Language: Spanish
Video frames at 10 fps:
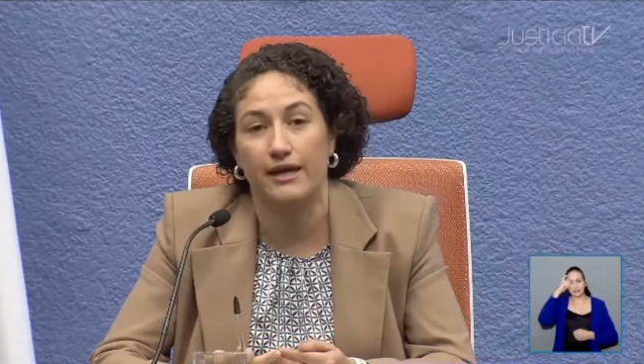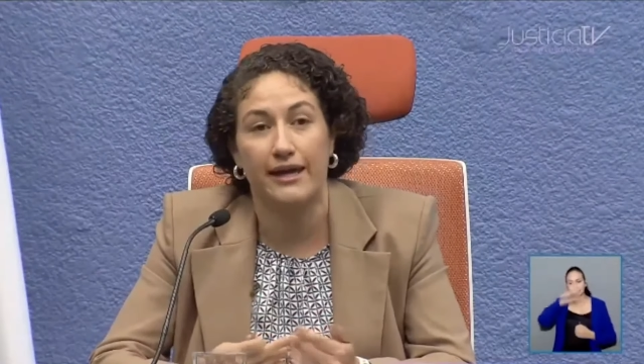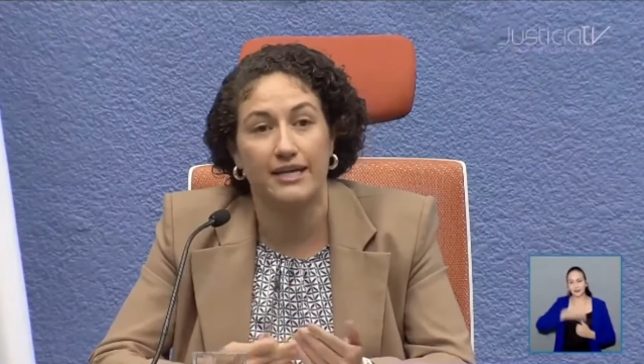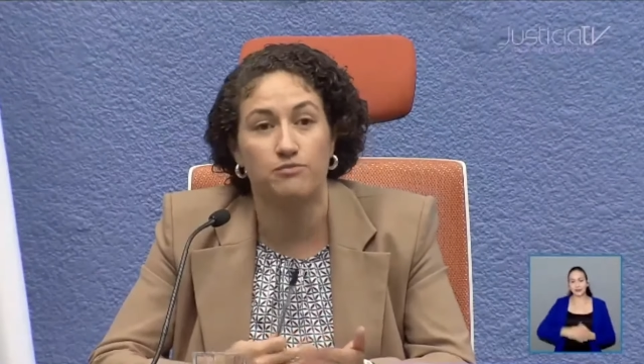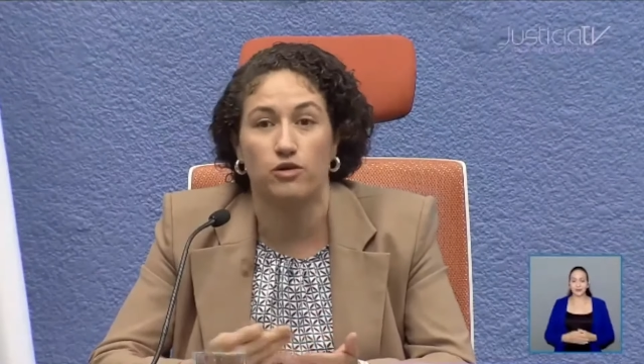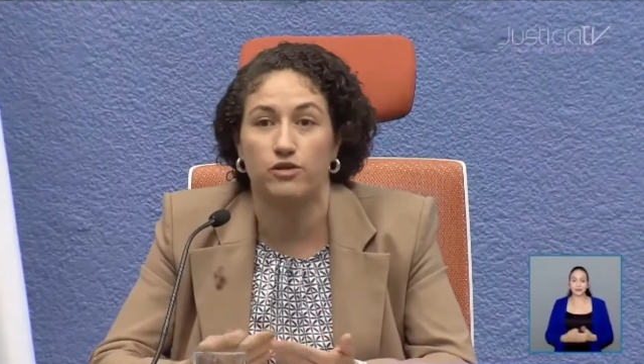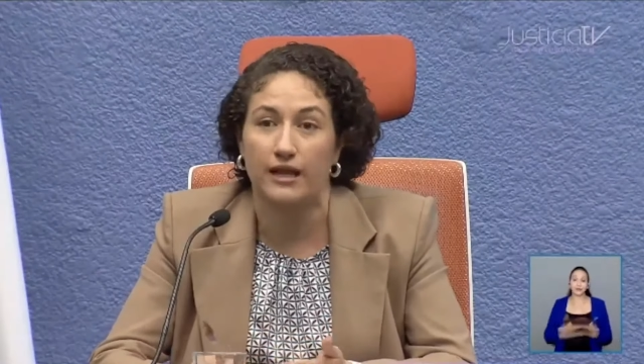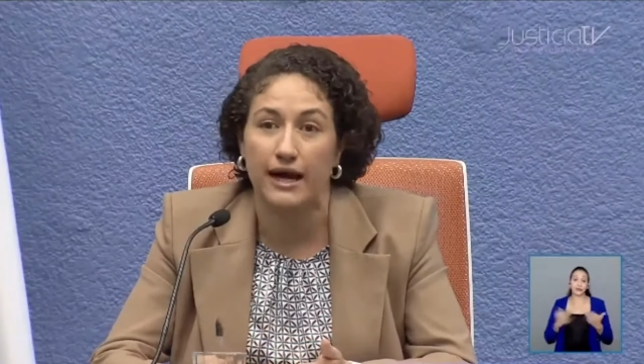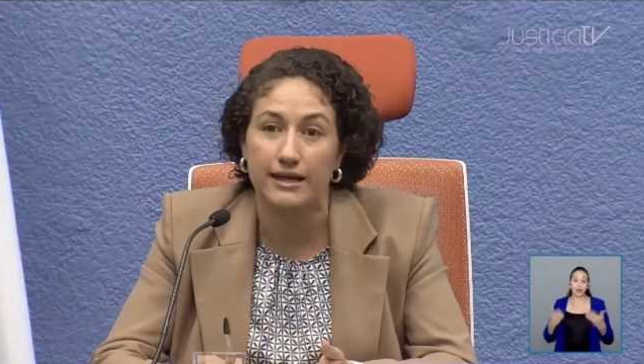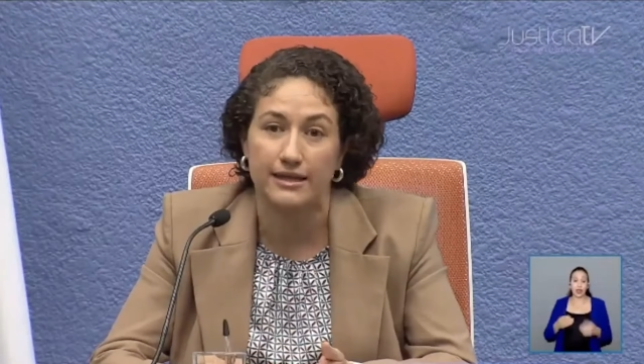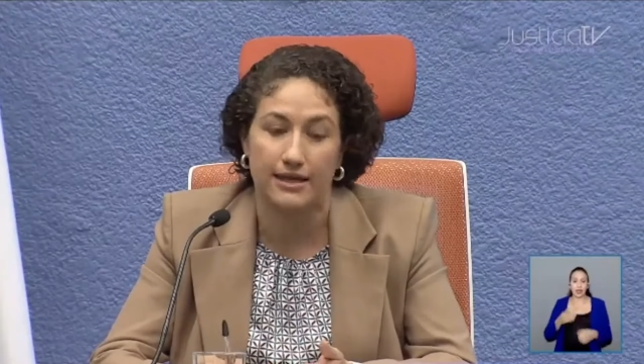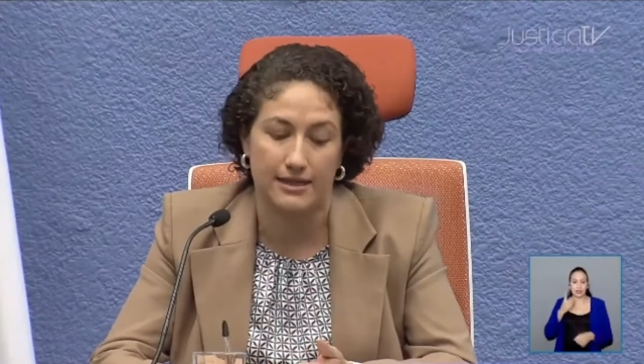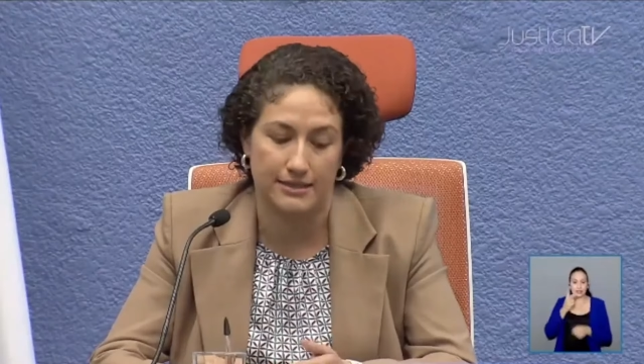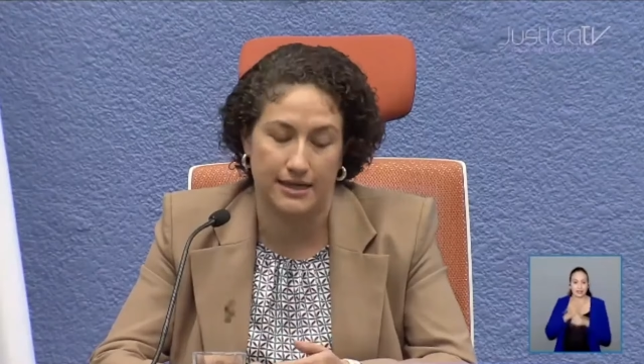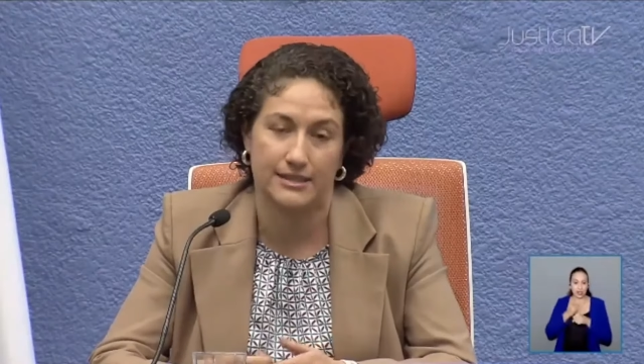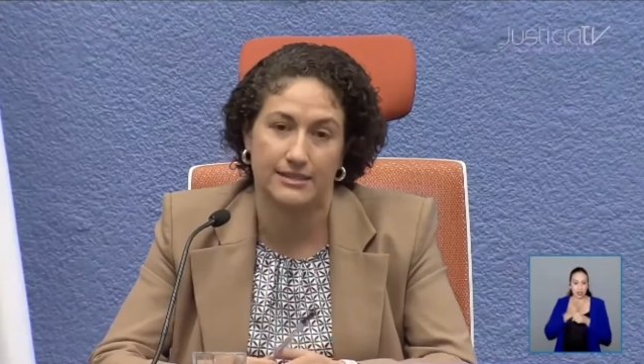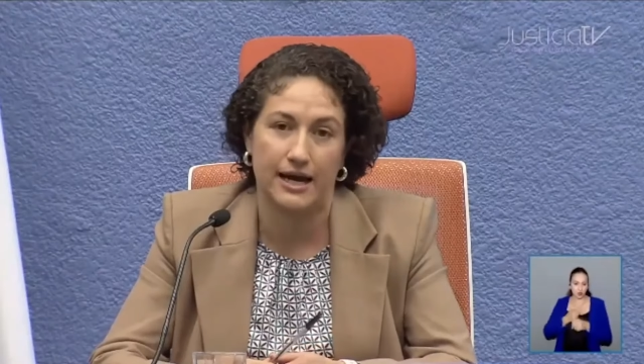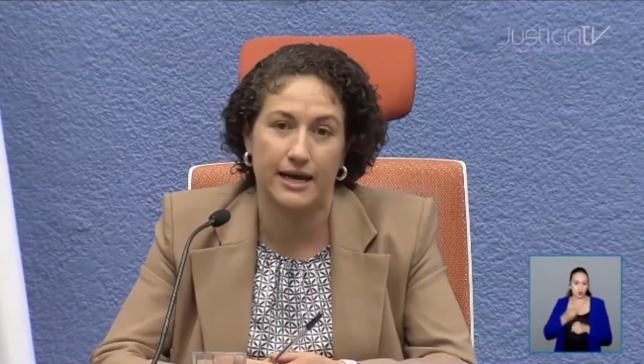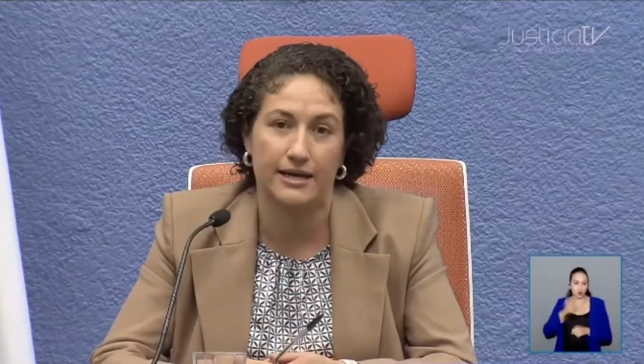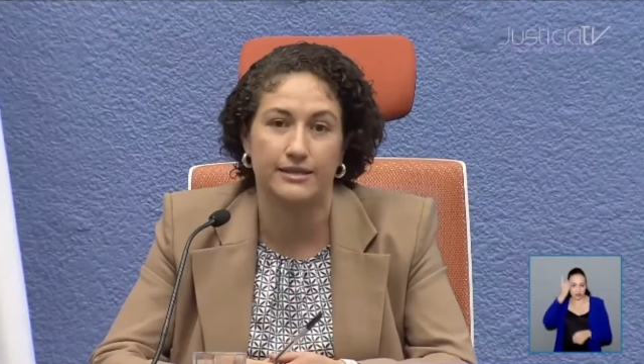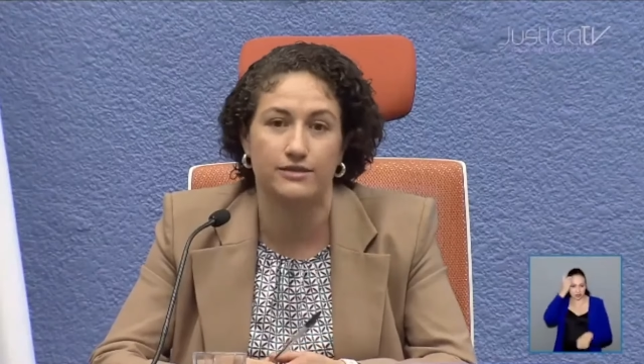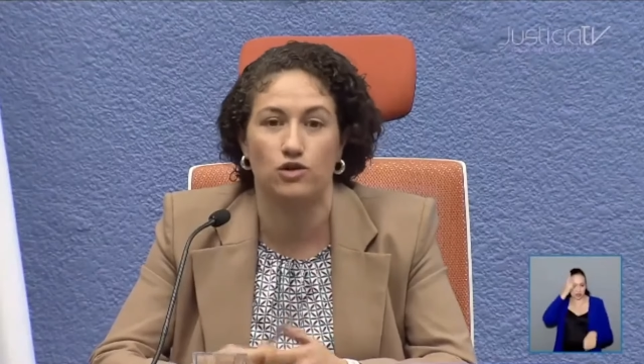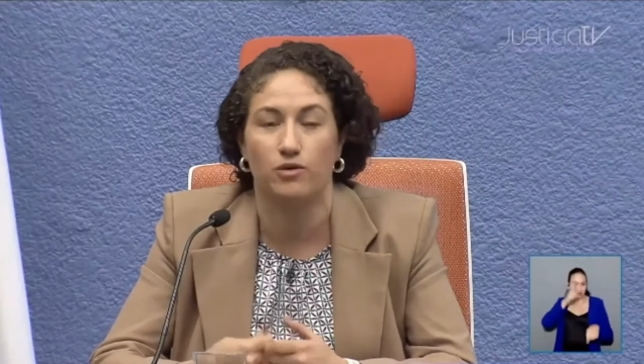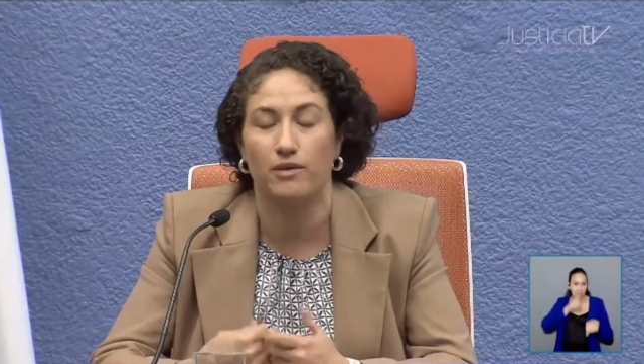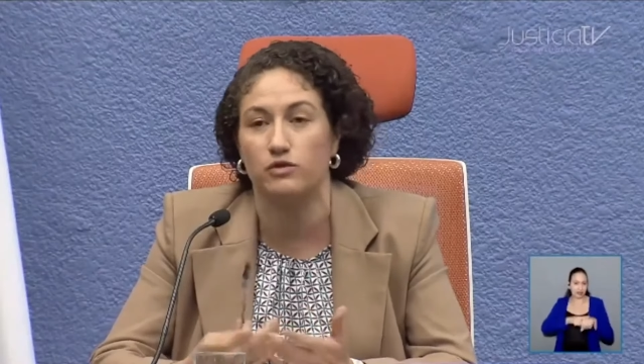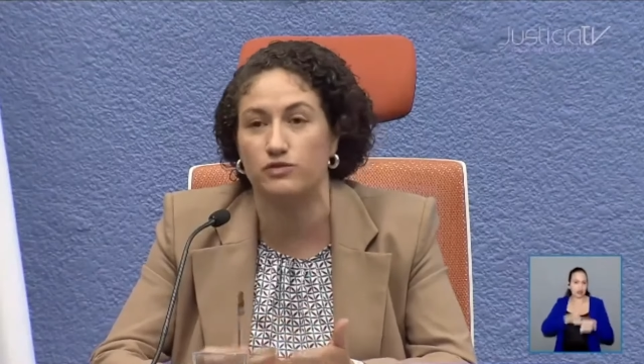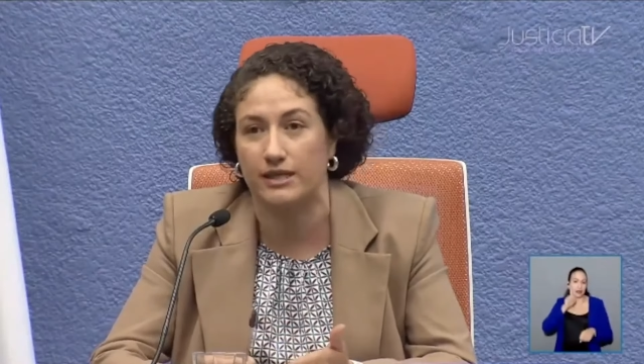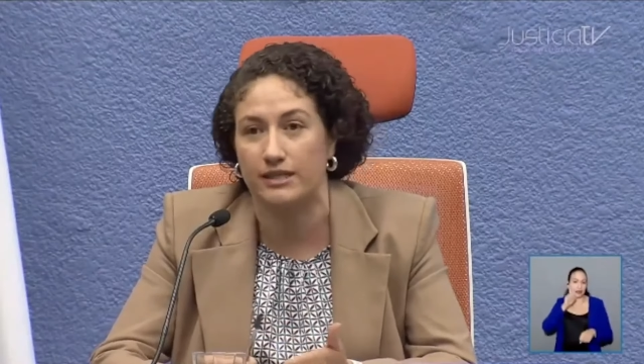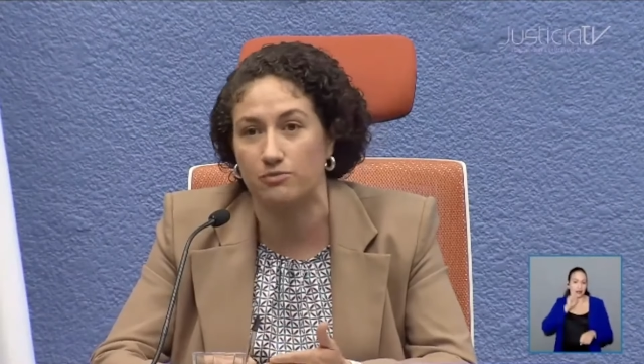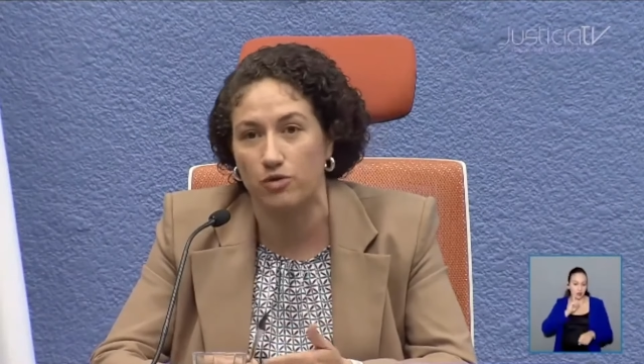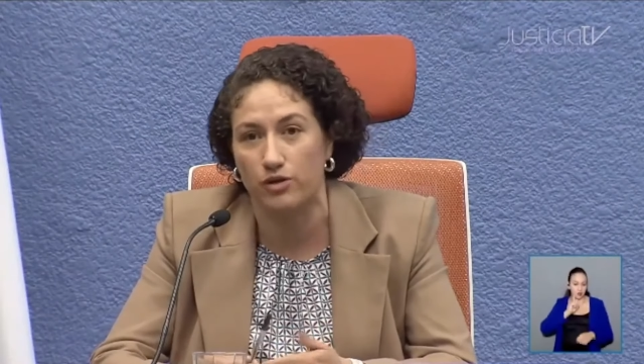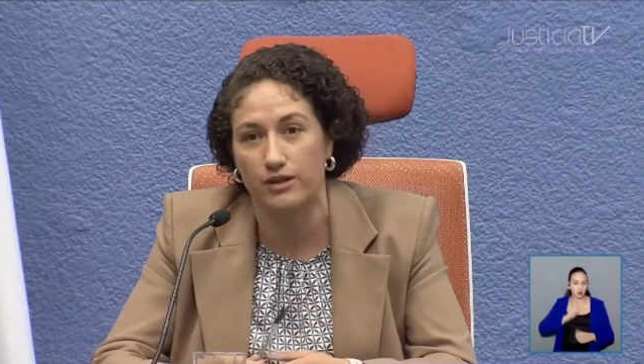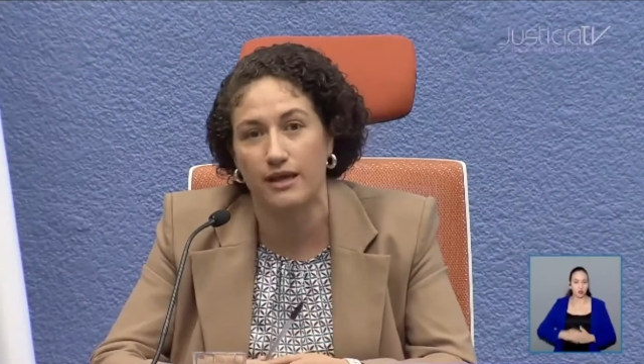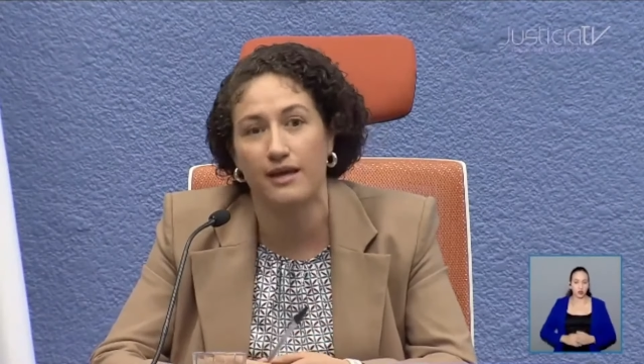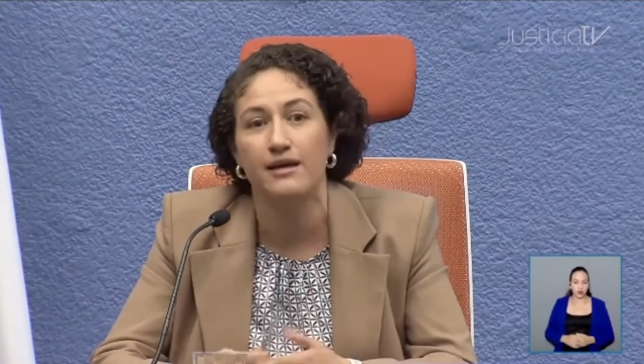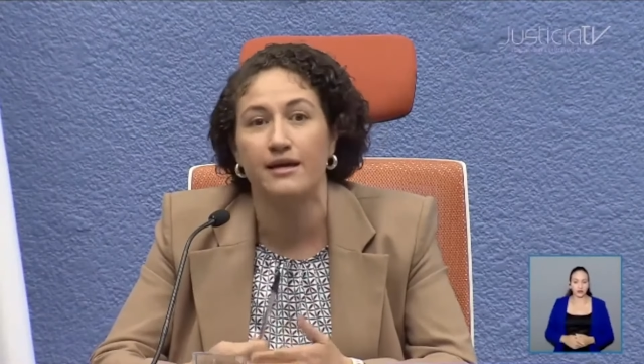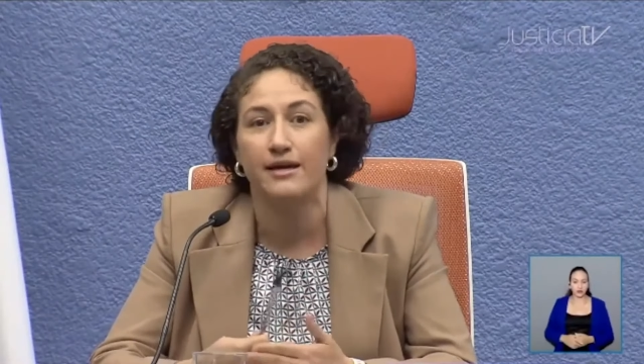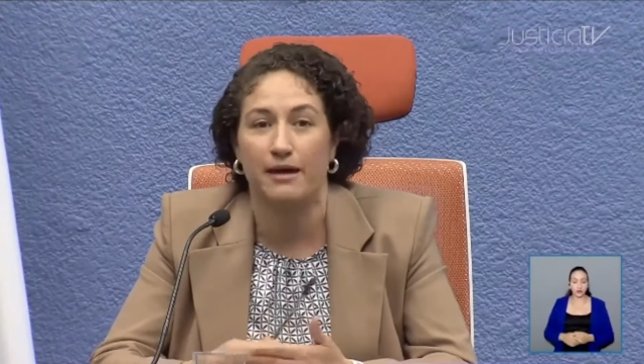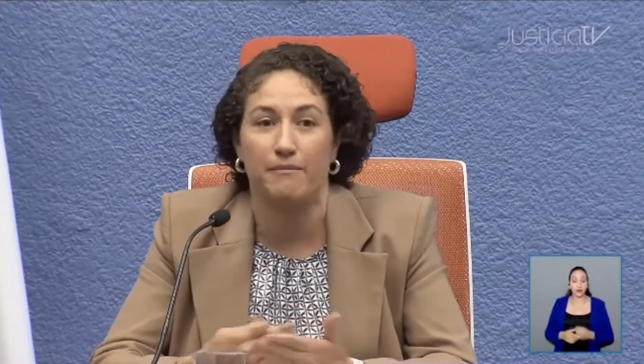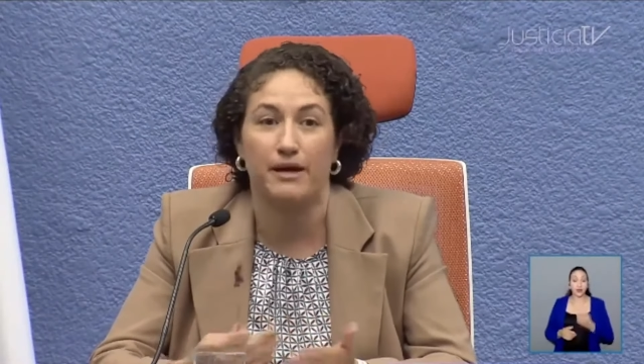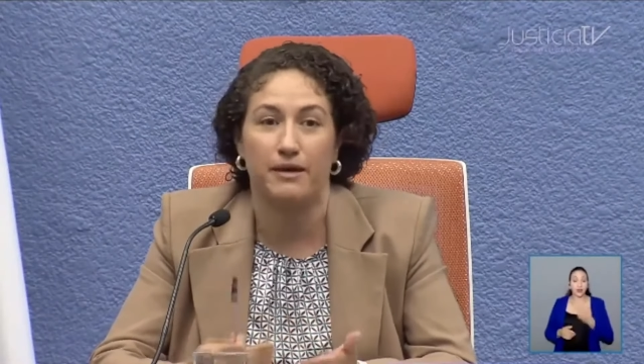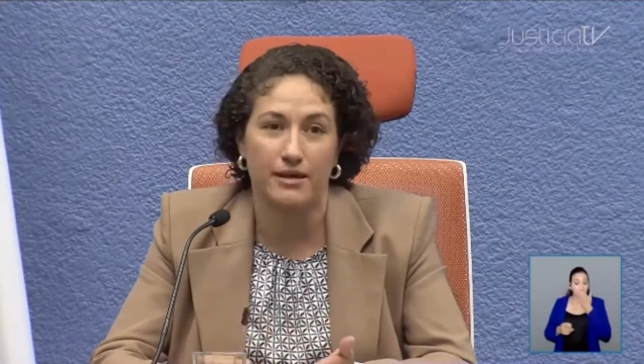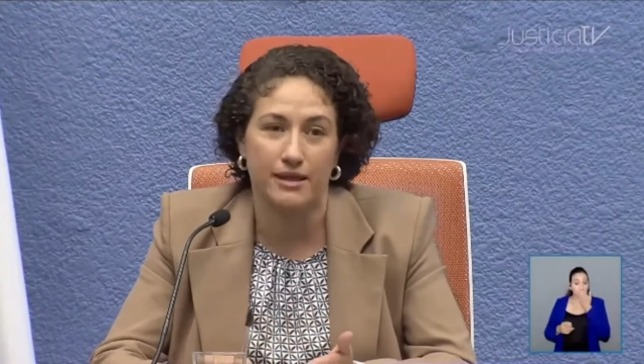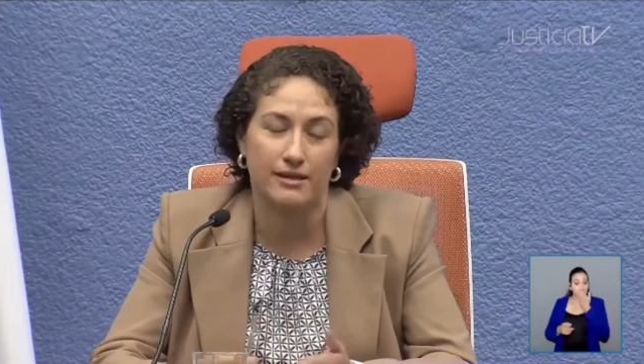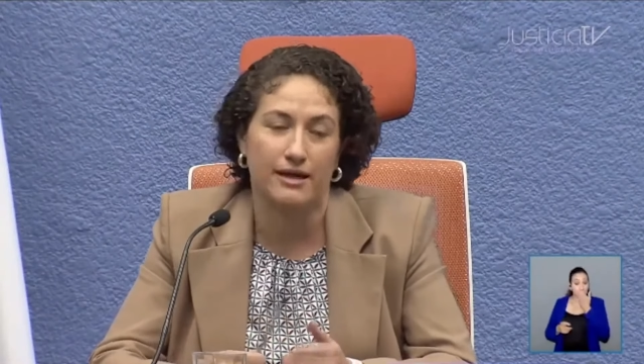para el fortalecimiento de los derechos humanos de la Suprema Corte de Justicia de la Nación.